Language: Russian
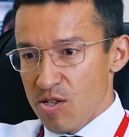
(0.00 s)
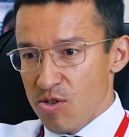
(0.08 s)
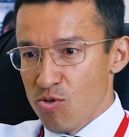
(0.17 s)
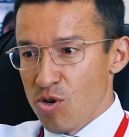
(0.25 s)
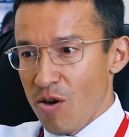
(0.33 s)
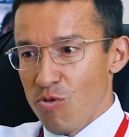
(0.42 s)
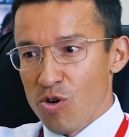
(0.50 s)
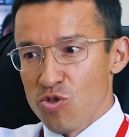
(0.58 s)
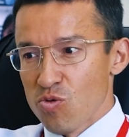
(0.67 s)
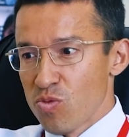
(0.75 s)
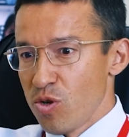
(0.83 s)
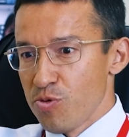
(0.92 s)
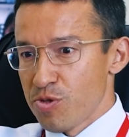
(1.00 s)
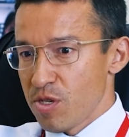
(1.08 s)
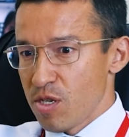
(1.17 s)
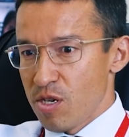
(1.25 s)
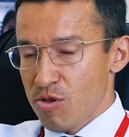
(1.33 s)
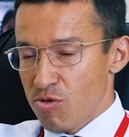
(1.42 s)
Ни у кого, я думаю,
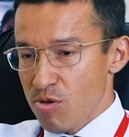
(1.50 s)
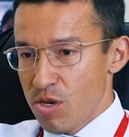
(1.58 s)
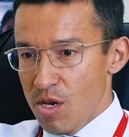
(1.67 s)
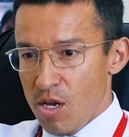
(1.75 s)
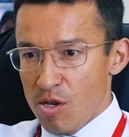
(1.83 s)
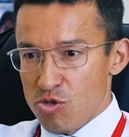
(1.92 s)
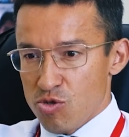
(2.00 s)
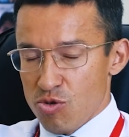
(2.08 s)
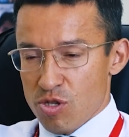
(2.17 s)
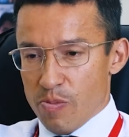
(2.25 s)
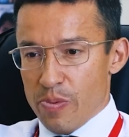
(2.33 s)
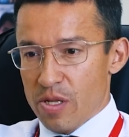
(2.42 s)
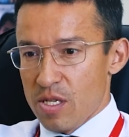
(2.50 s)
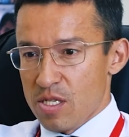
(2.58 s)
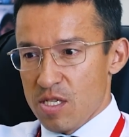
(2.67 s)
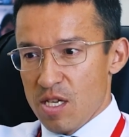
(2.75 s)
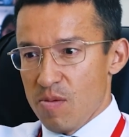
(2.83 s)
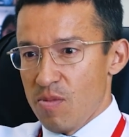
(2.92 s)
иллюзий нету, что это
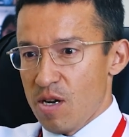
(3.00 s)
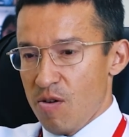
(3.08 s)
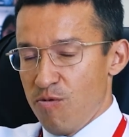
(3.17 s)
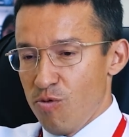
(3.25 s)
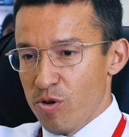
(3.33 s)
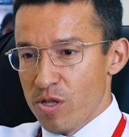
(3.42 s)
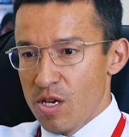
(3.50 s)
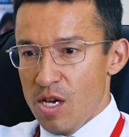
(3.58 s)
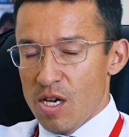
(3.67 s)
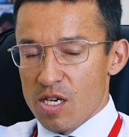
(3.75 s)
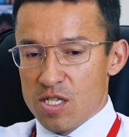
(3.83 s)
полноценный марафон,